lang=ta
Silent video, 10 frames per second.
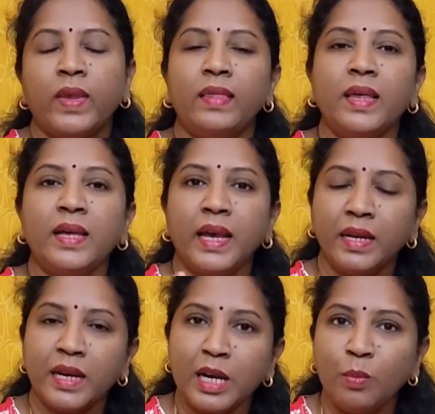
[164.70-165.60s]
இந்த
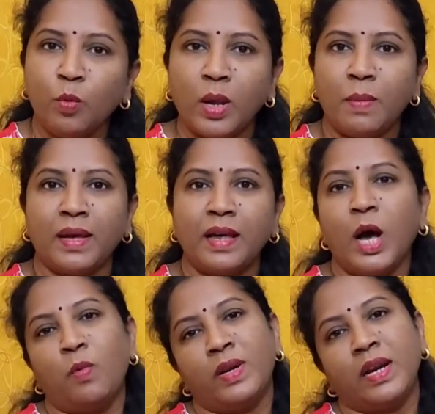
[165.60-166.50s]
எண்கள் மூலமாக
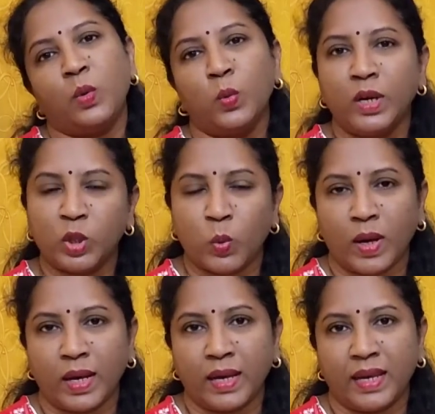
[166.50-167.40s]
தான் அவர்கள்
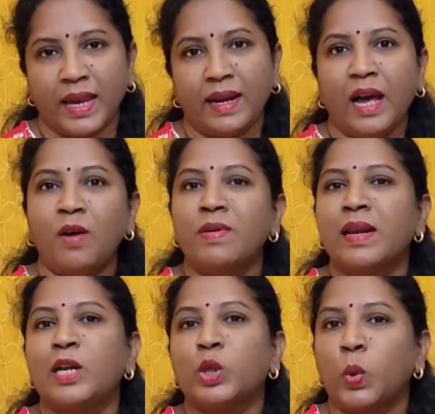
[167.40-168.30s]
உணர்த்துவாங்க ஏன்னா
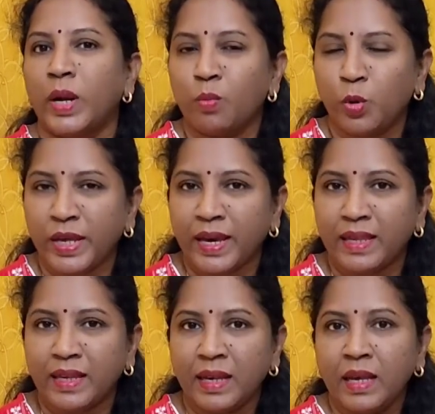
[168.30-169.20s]
அவங்களால தொட
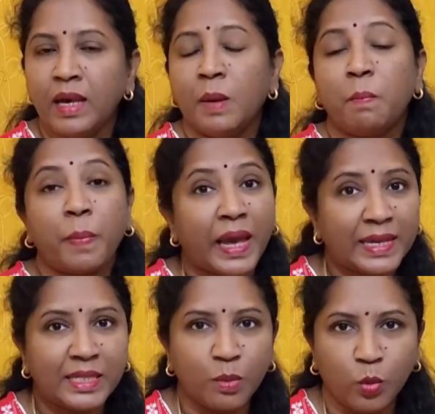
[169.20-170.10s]
முடியாது
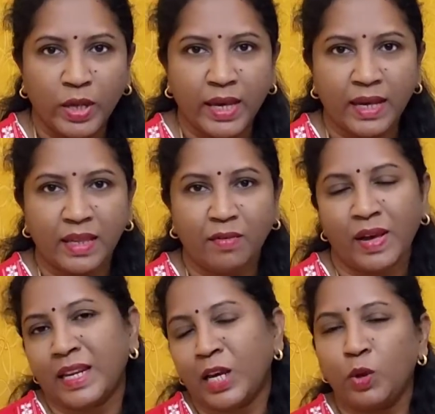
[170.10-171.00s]
பேச முடியாது
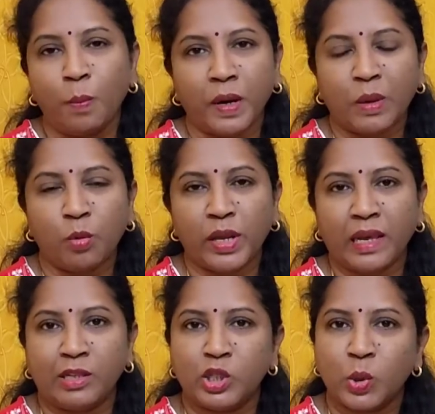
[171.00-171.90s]
வேற எதுவும் பண்ண
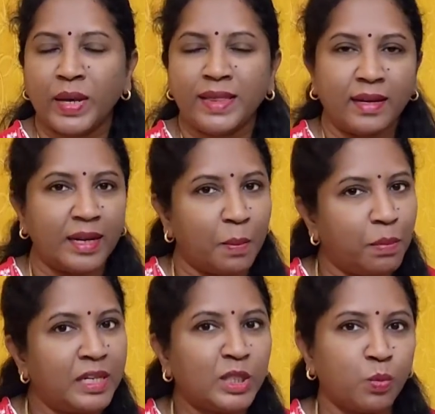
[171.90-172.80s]
முடியாது ஸோ இந்த
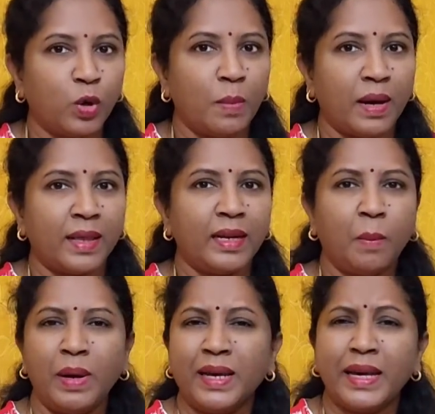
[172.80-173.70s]
நம்பர்ஸ் மூலமாக தான்
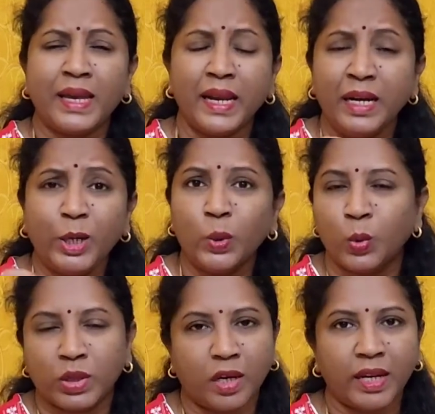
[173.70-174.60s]
நம்மளுக்கு ஹிண்ட்
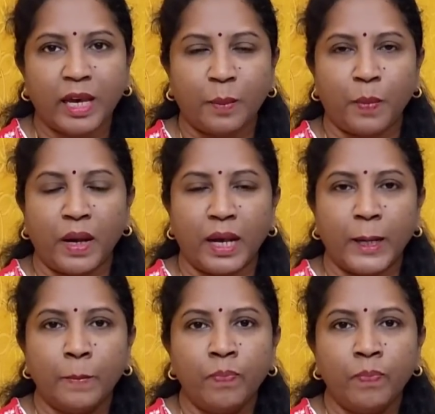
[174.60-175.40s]
கொடுத்துக்கிட்டே இருப்பாங்க